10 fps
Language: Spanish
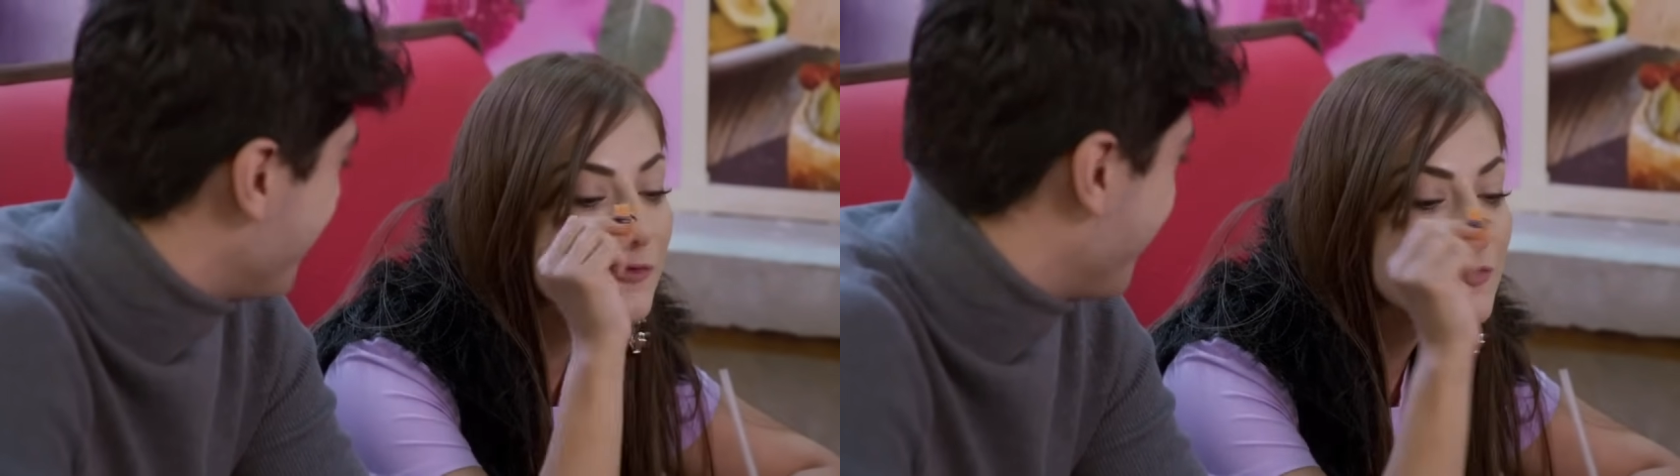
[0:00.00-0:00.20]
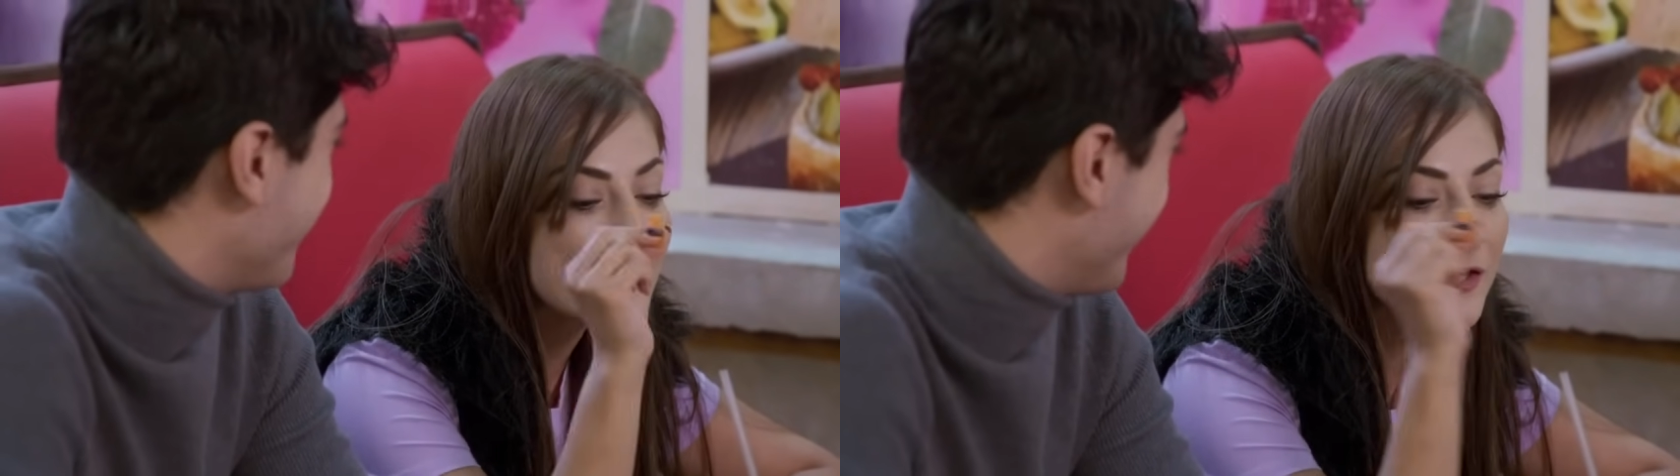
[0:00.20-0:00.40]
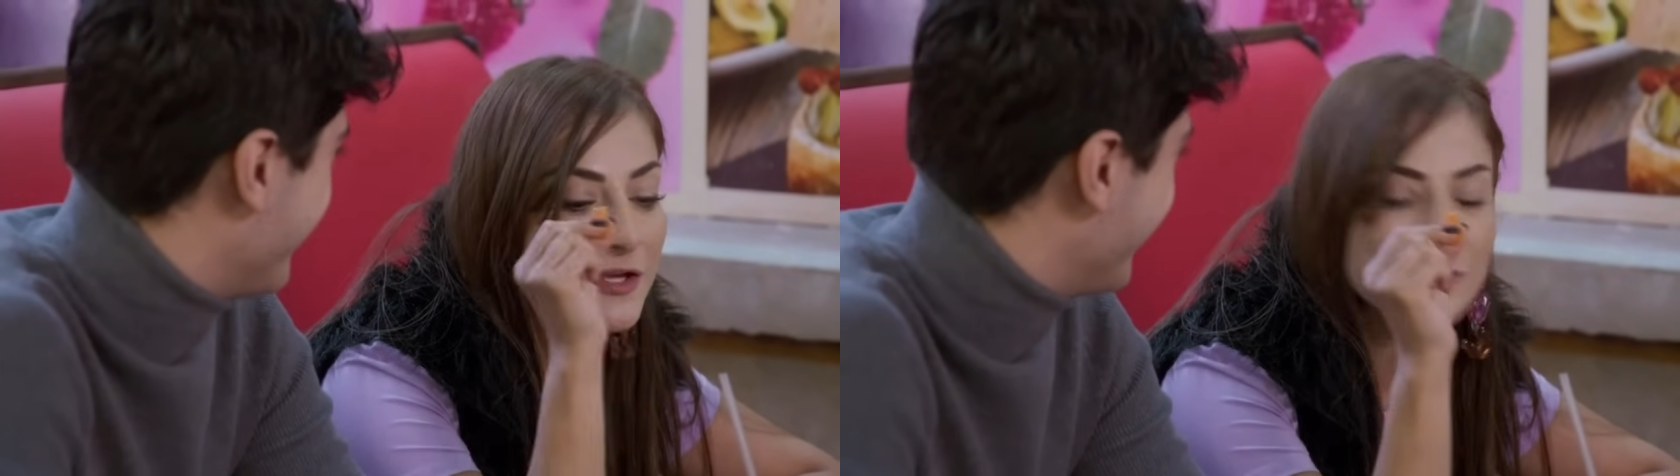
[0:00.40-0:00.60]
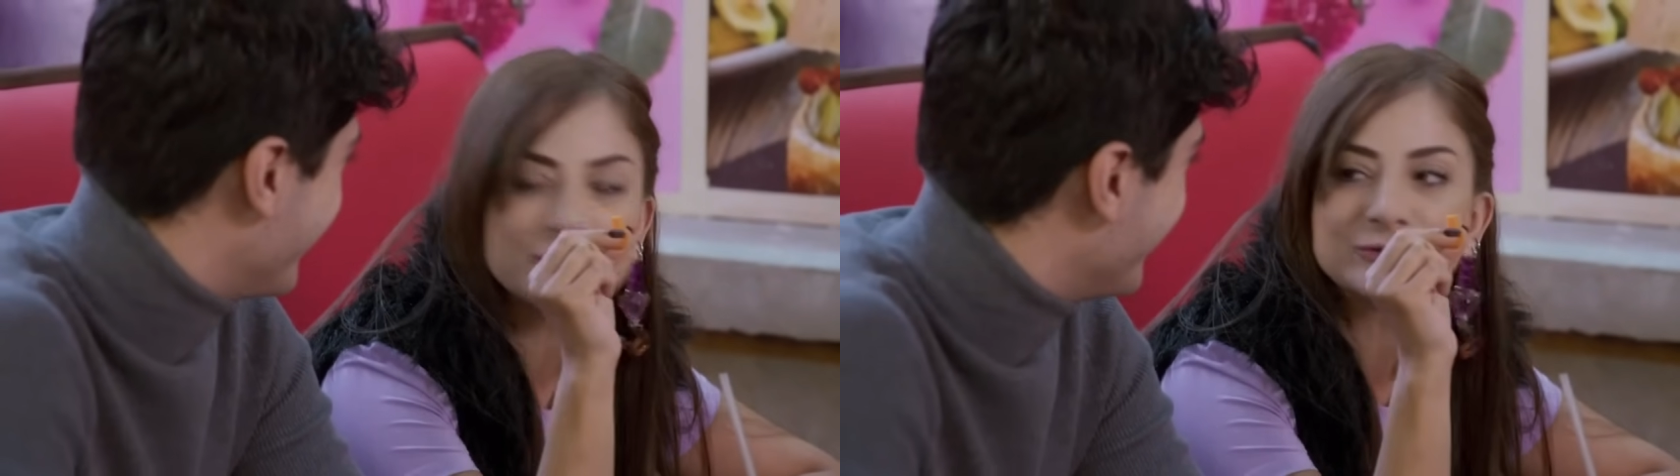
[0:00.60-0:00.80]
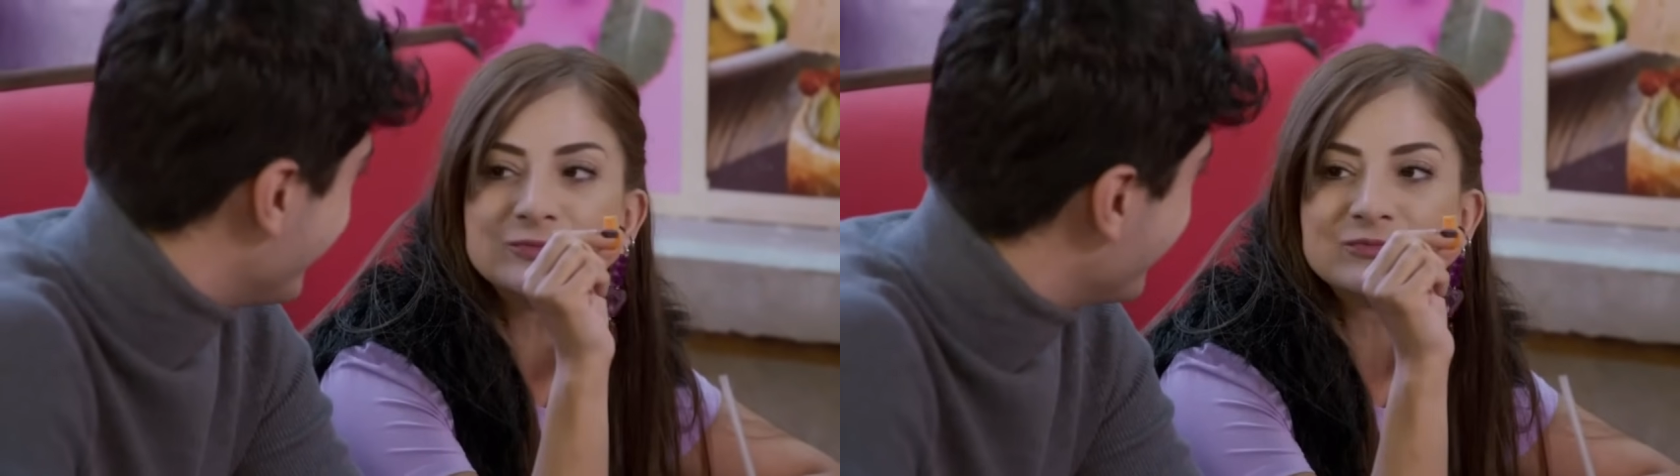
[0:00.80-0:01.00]
uno de
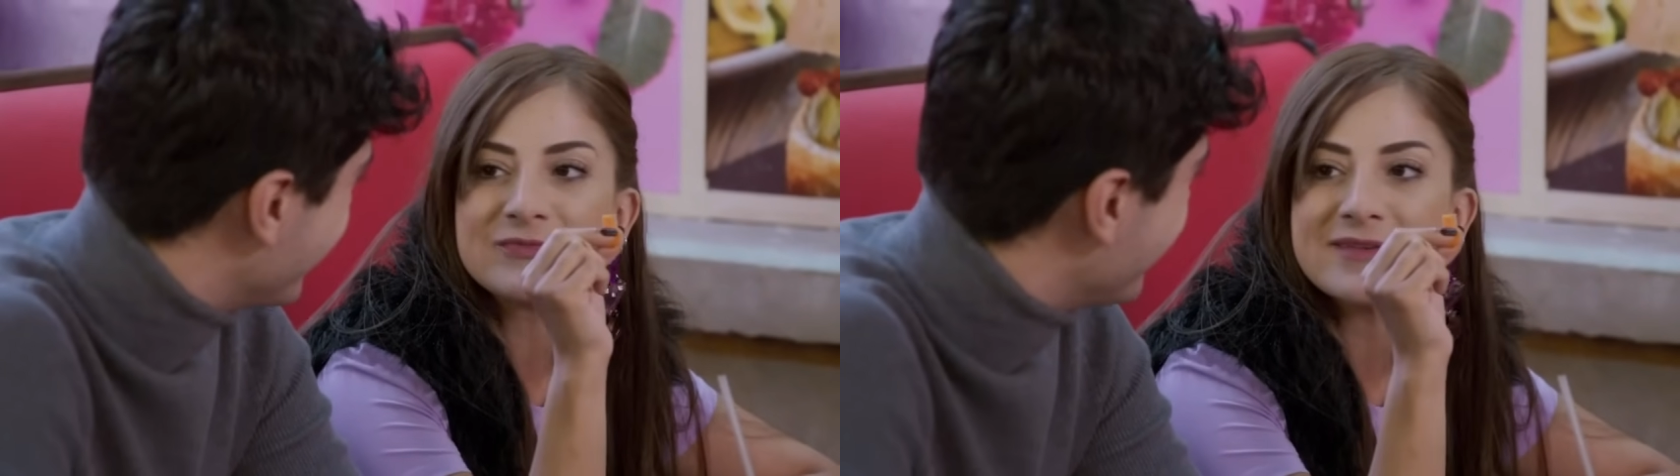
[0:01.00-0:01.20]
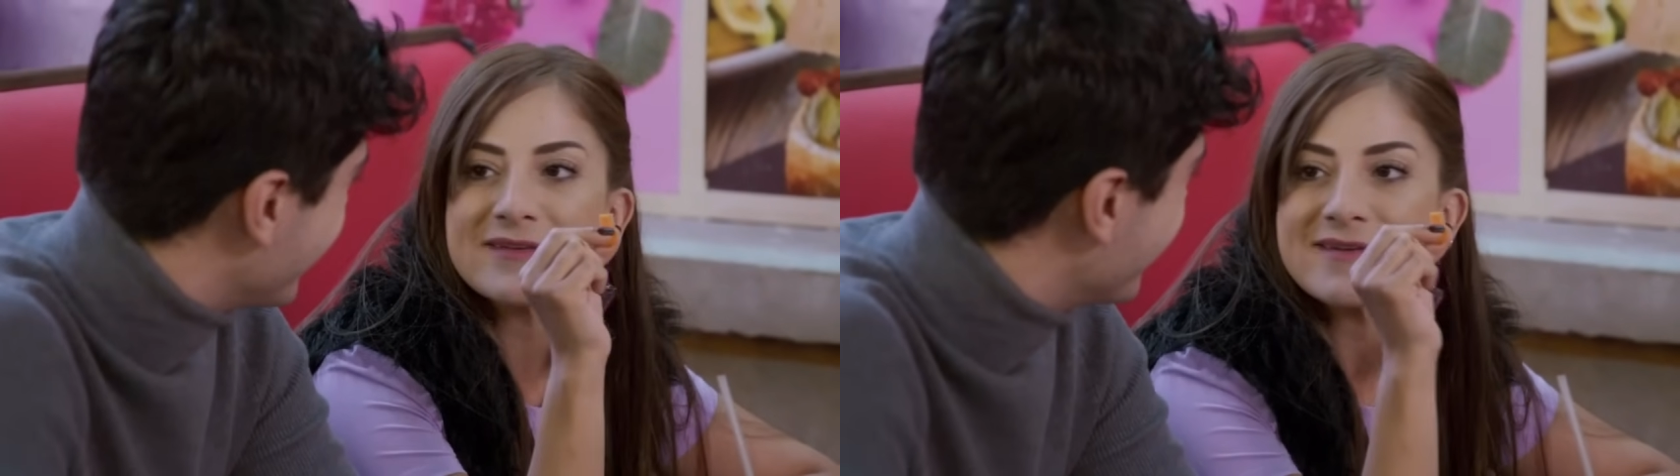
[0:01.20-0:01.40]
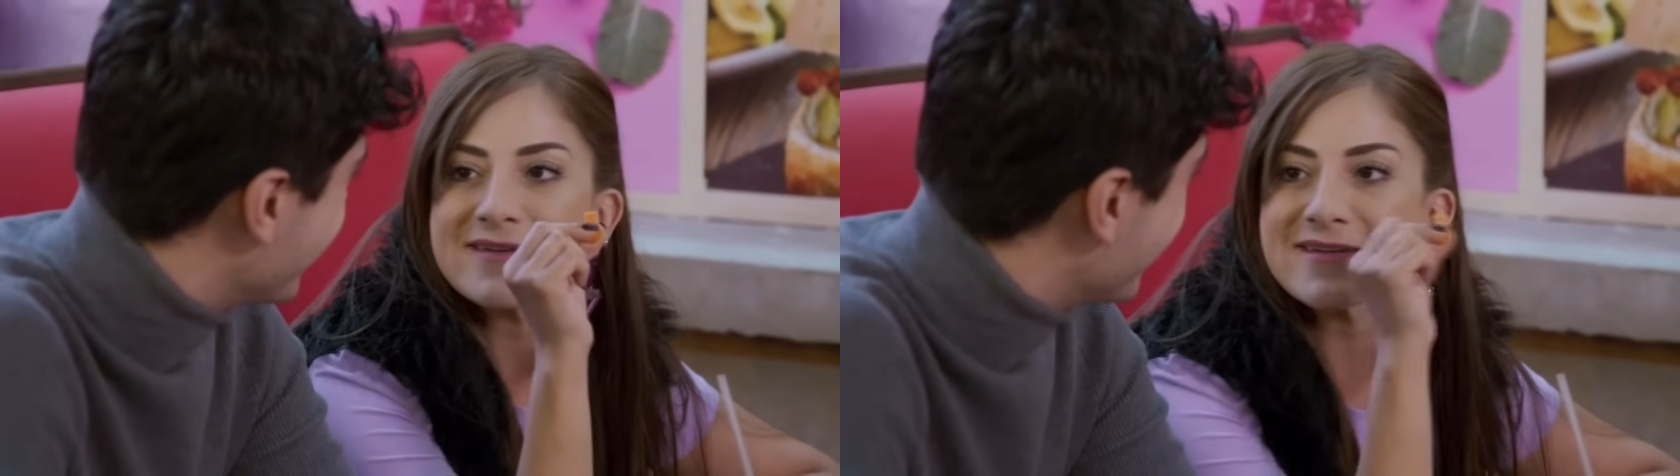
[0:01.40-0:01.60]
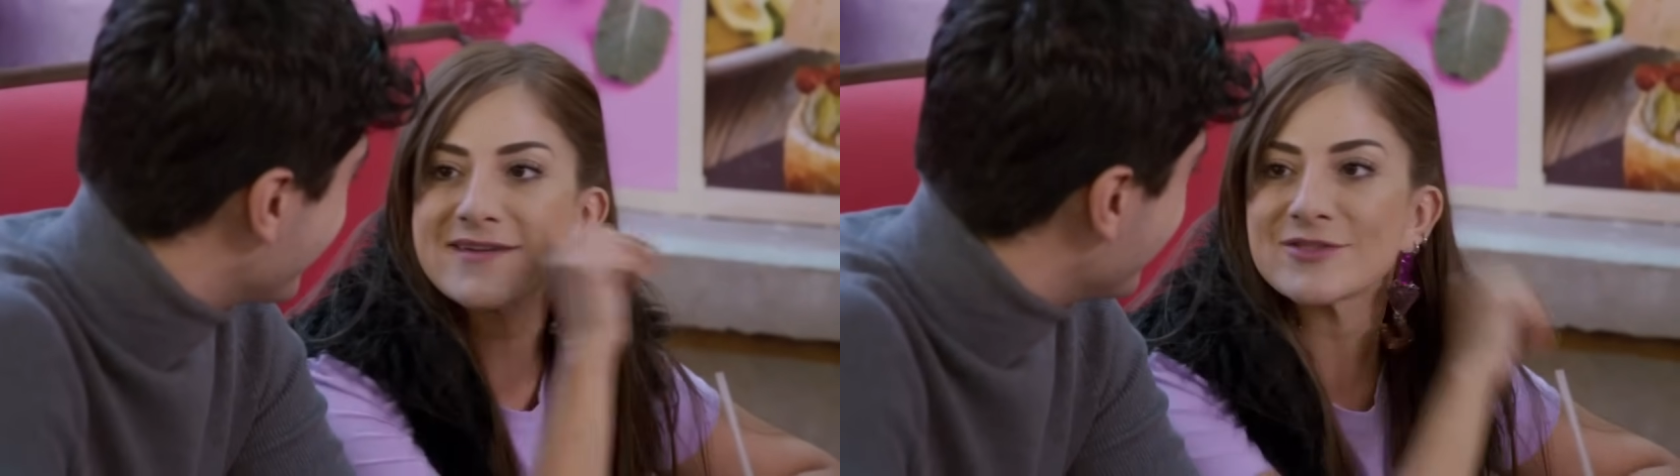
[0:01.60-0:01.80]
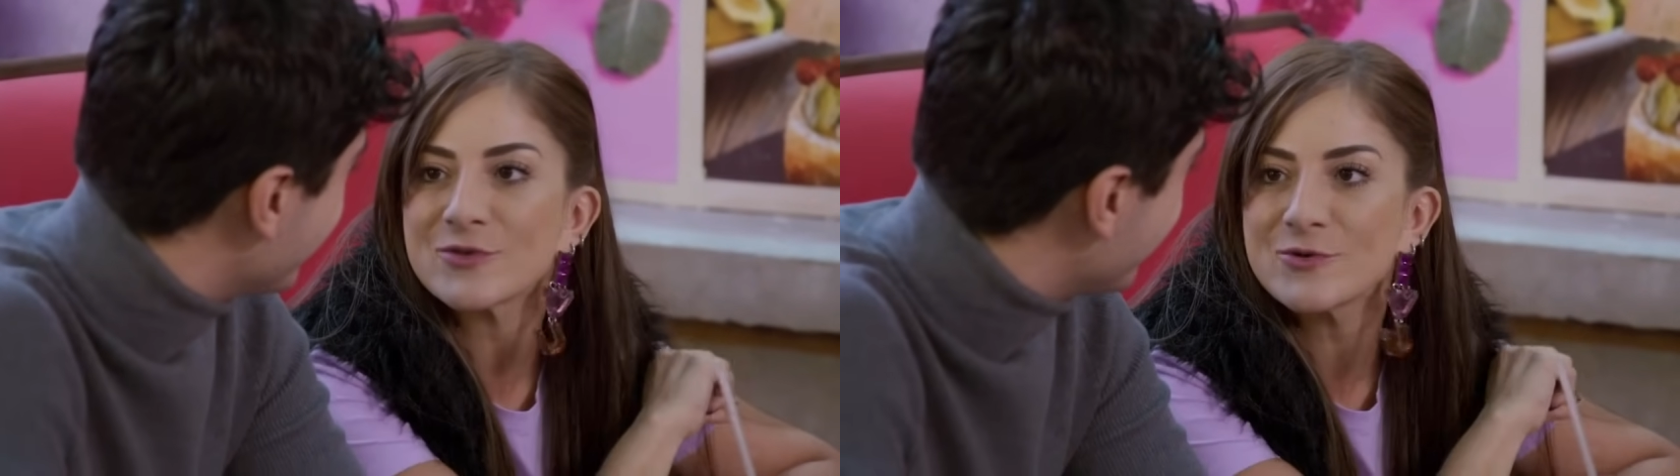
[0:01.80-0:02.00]
ellos.
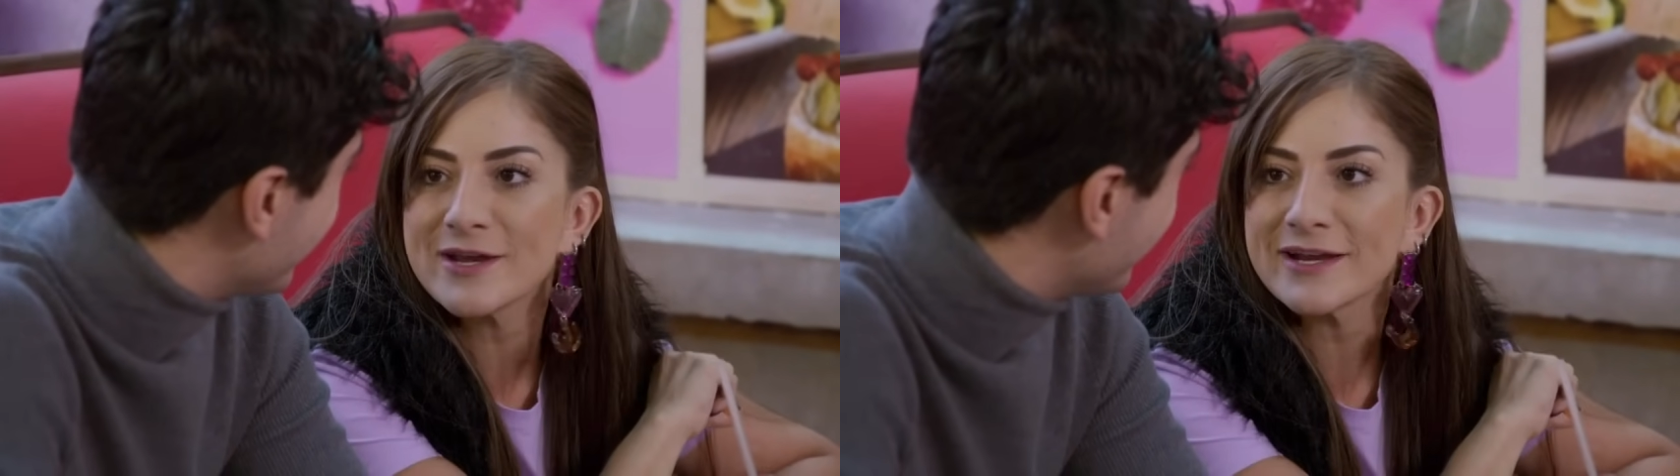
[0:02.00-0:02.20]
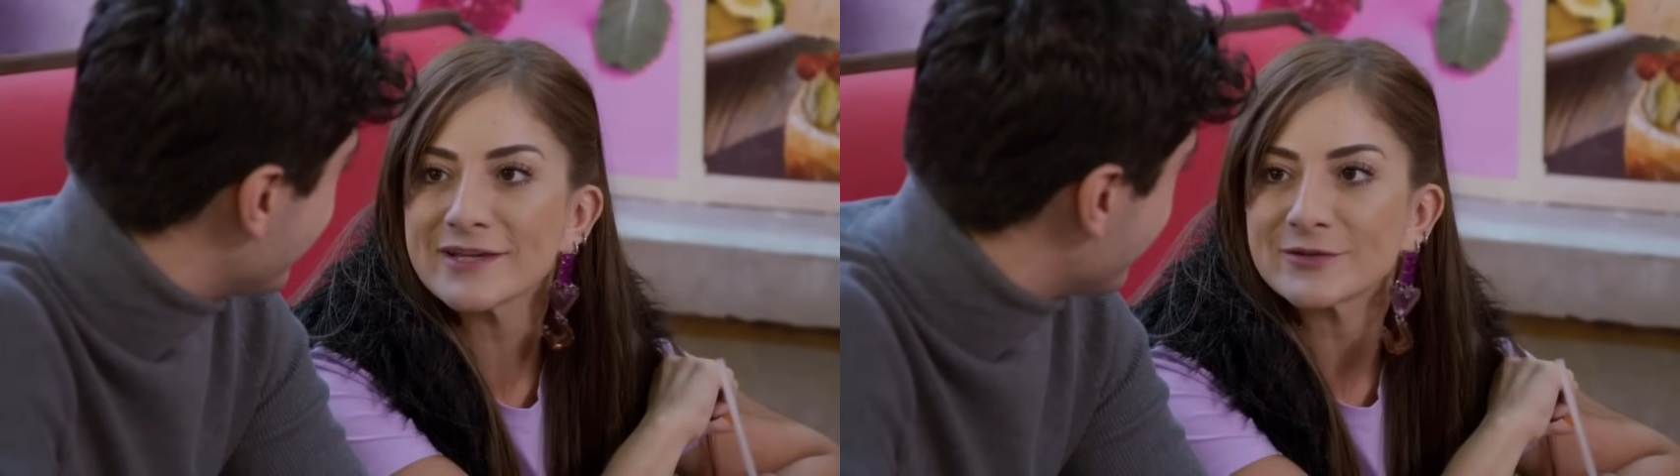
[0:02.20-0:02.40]
Y tú irás